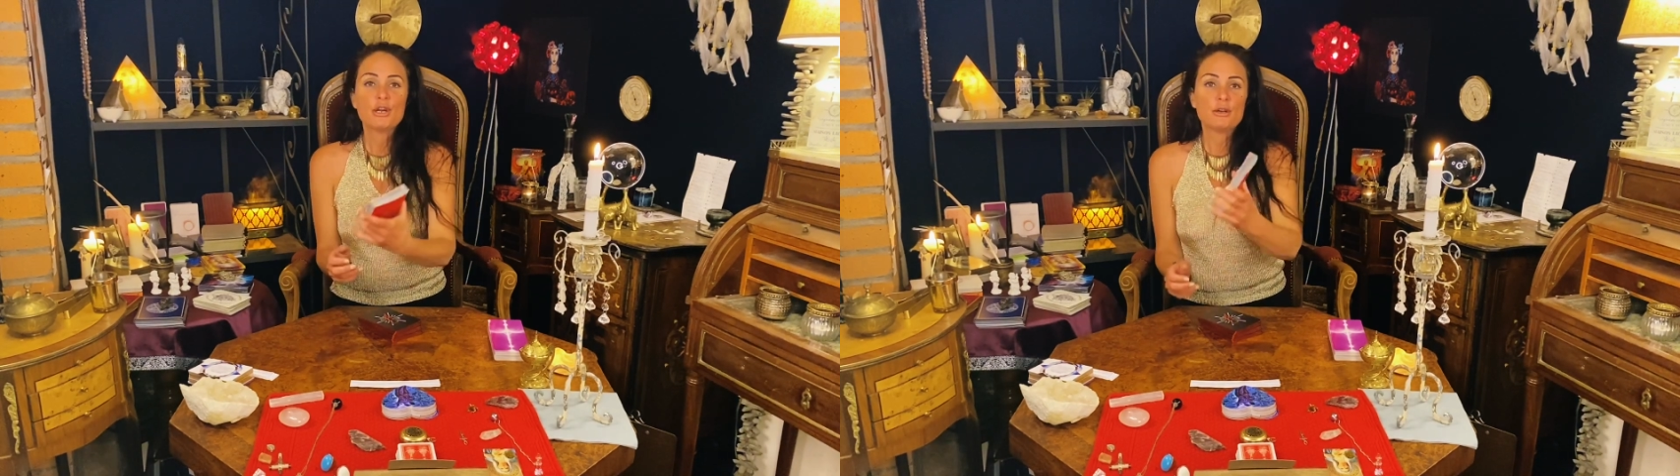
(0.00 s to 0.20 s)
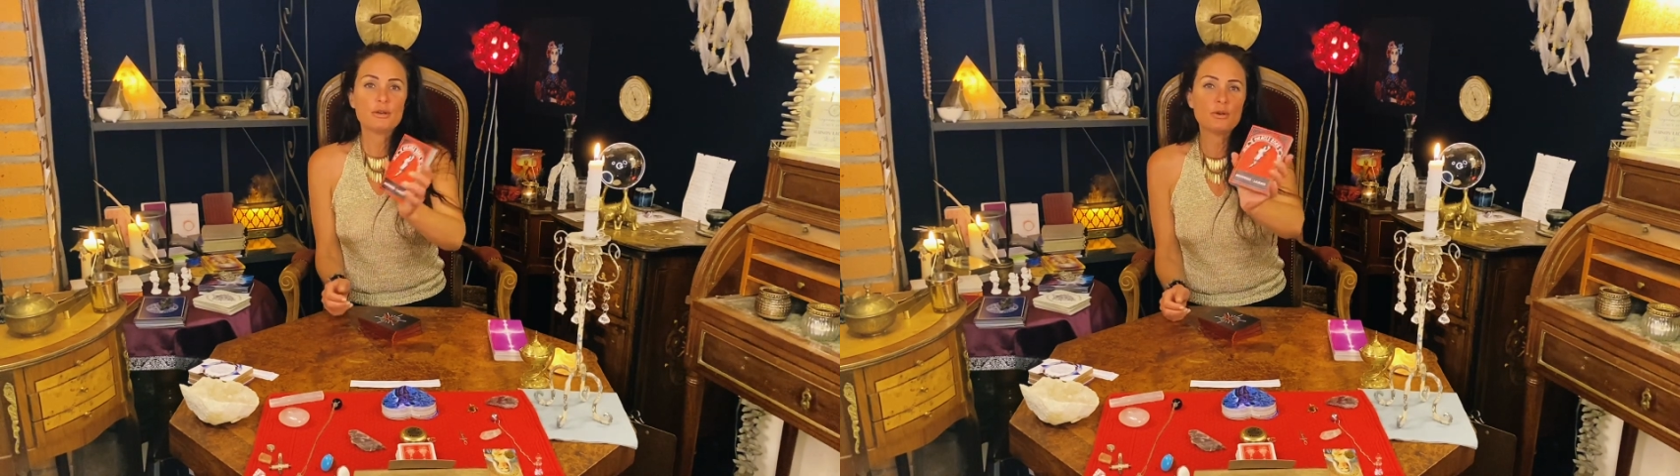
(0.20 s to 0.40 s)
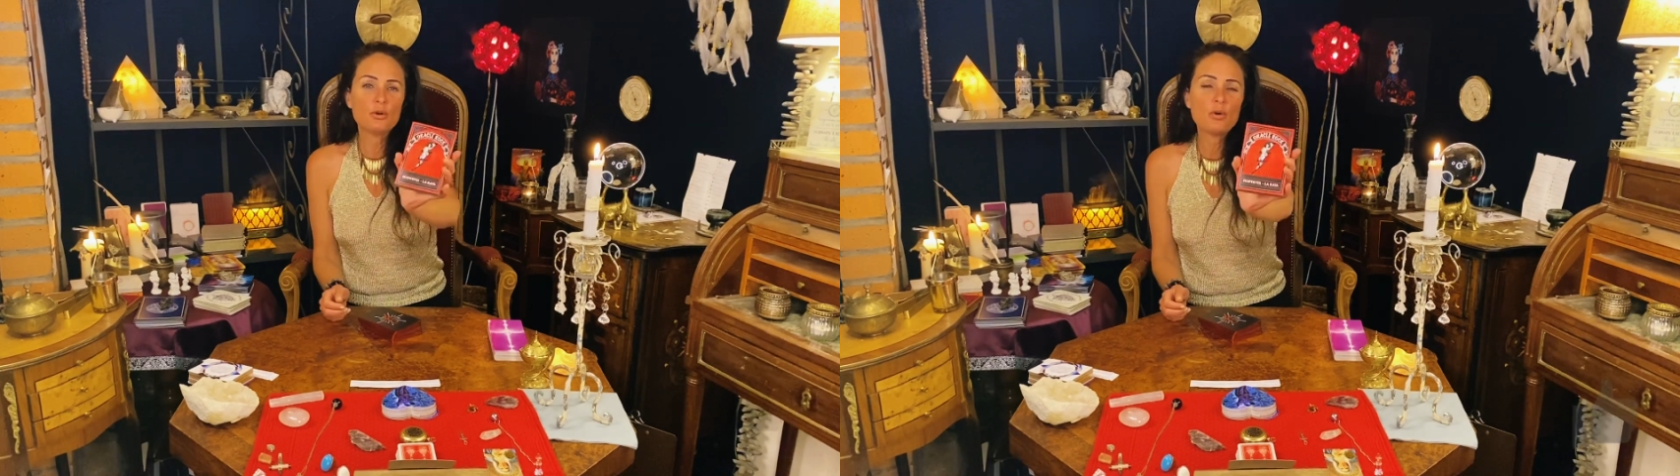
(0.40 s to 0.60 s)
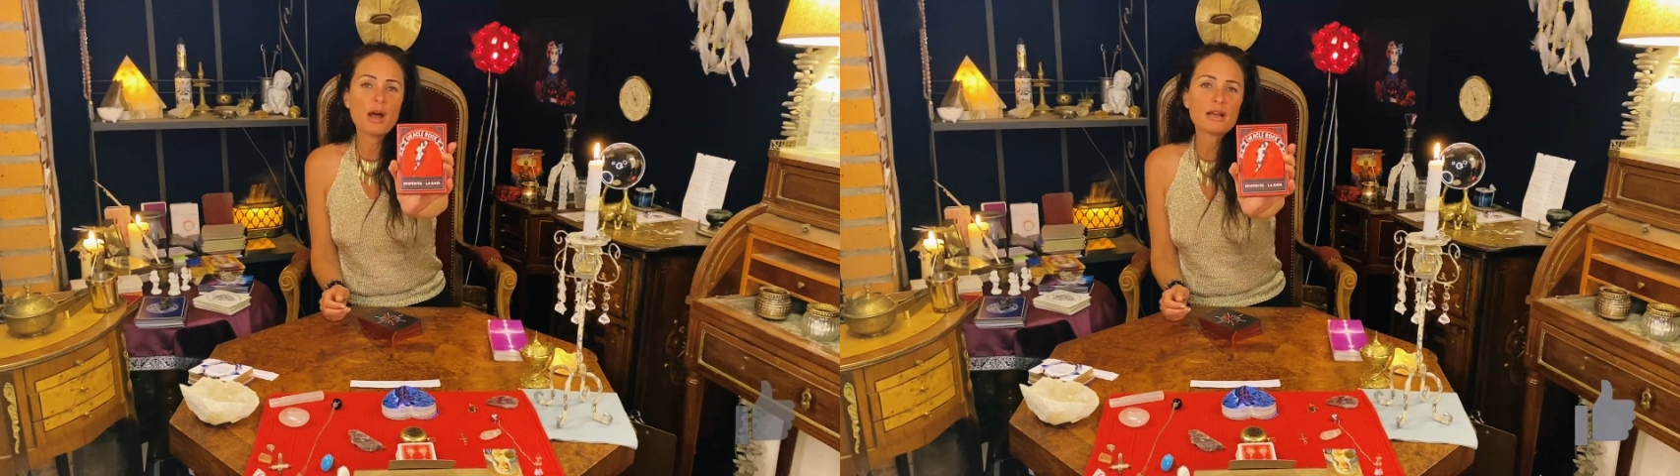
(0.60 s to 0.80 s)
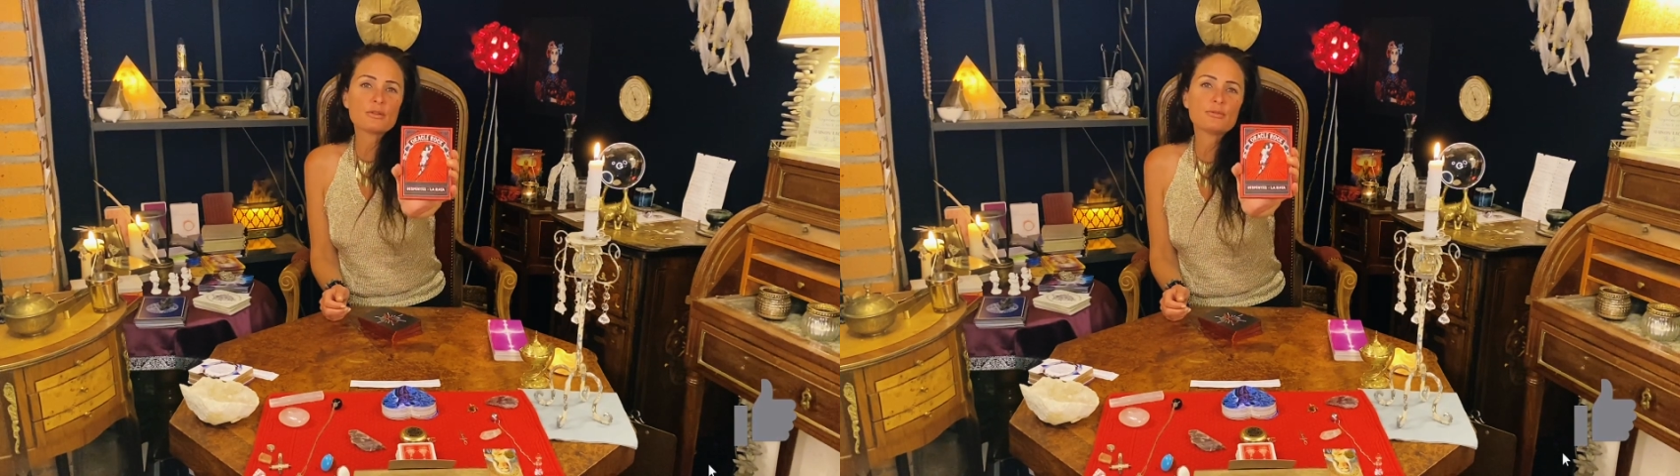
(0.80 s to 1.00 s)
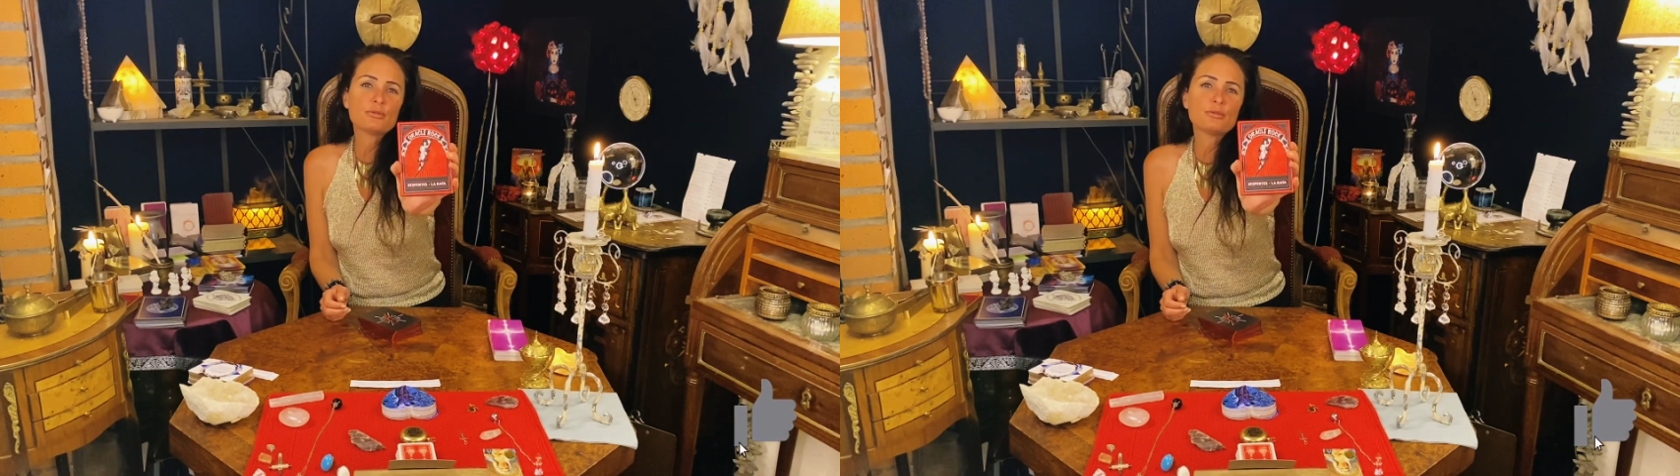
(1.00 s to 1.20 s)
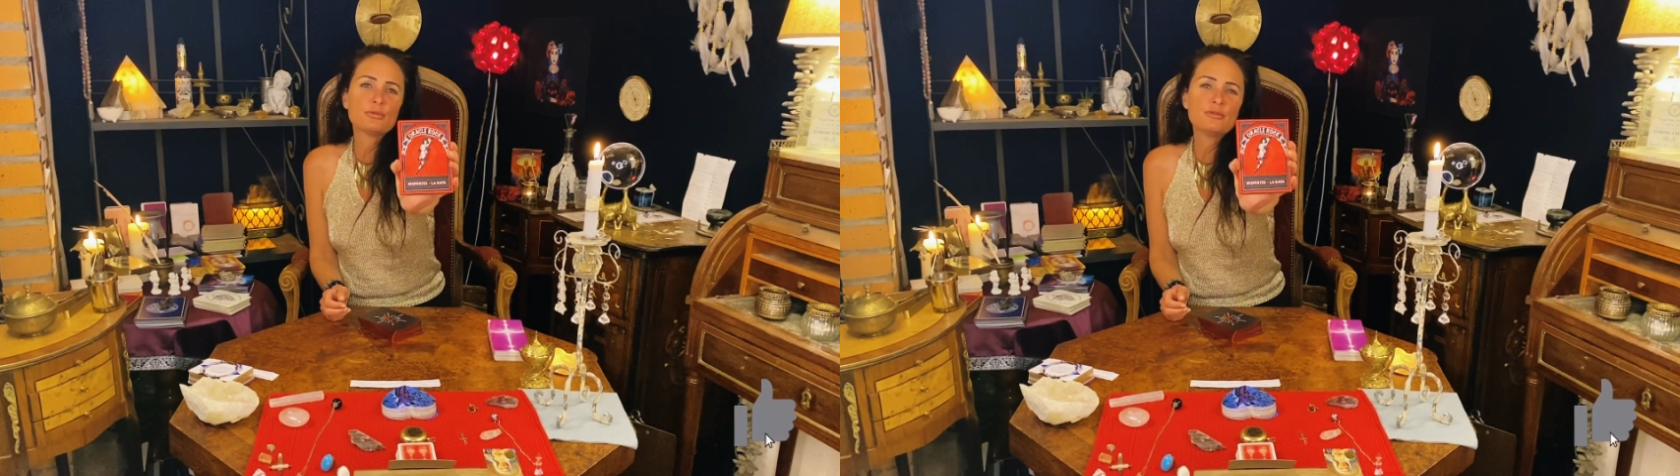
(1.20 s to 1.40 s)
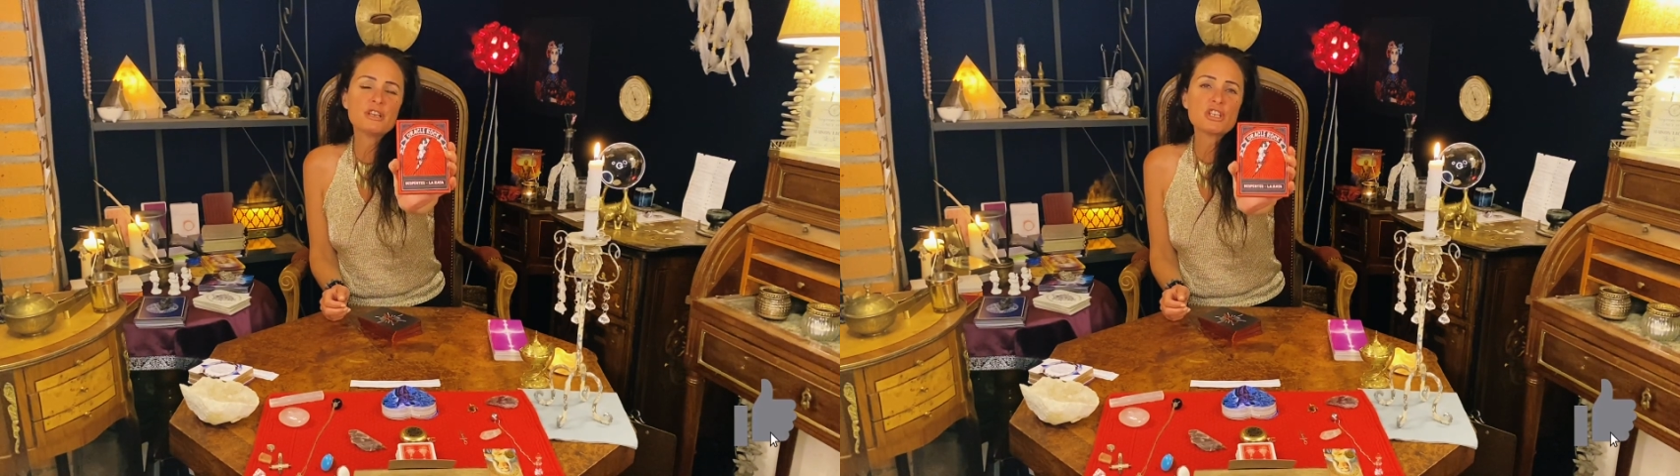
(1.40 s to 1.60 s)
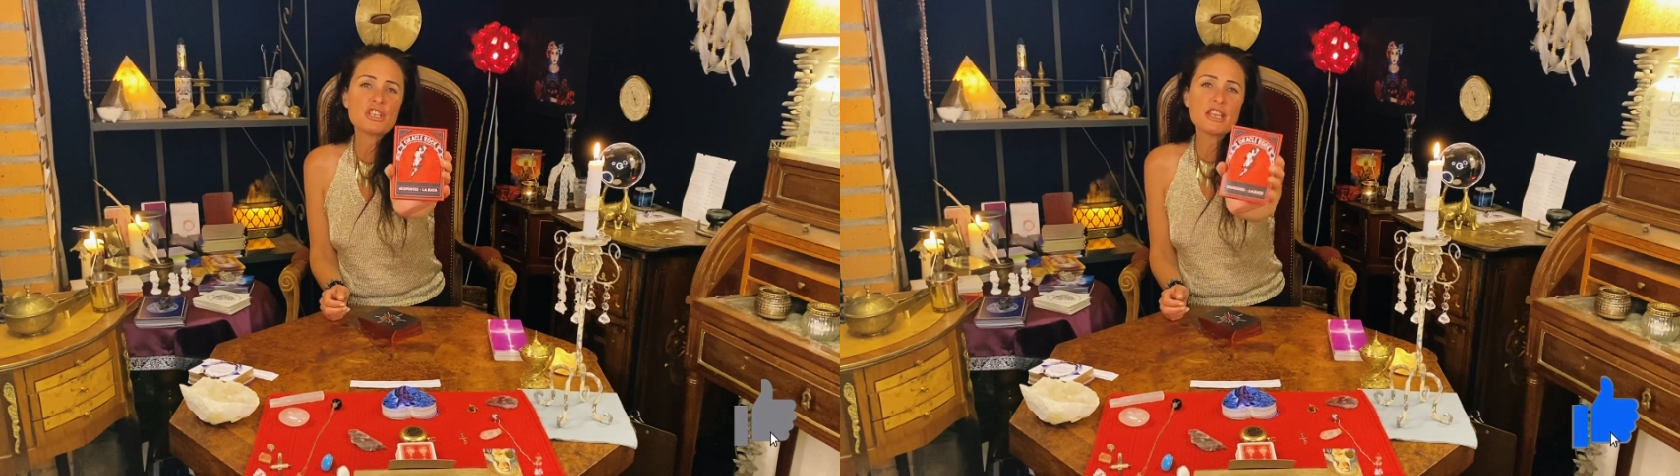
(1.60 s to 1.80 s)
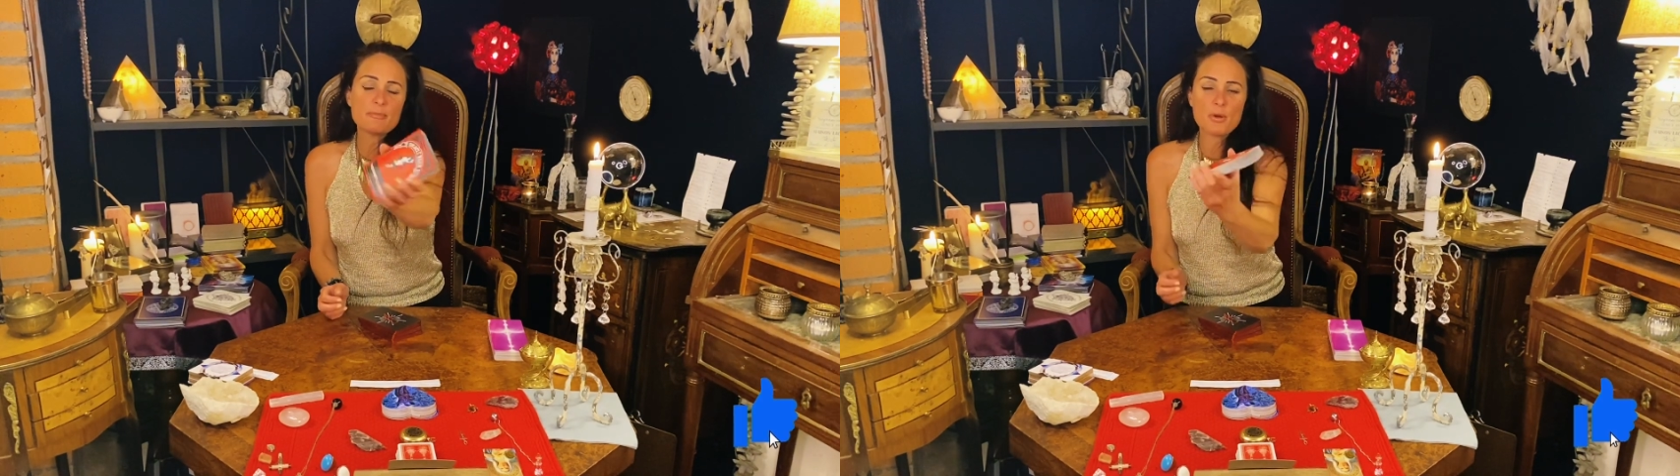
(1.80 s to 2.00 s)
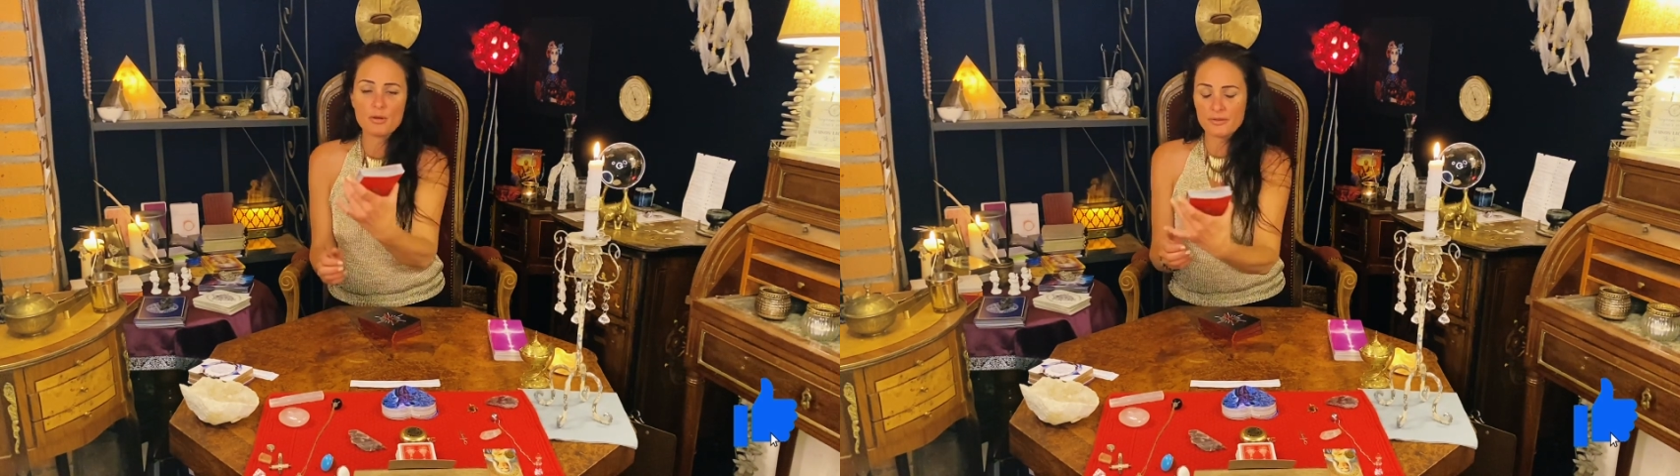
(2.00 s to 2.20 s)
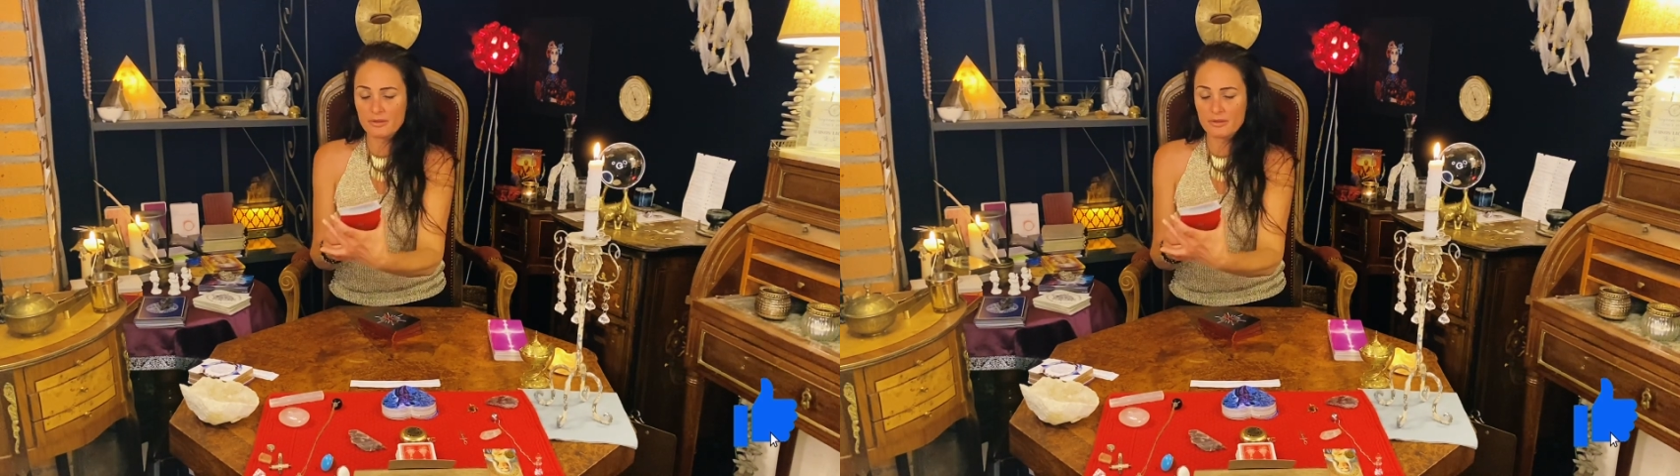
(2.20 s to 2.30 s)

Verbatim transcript: euh, oracle de Virginie Despentes,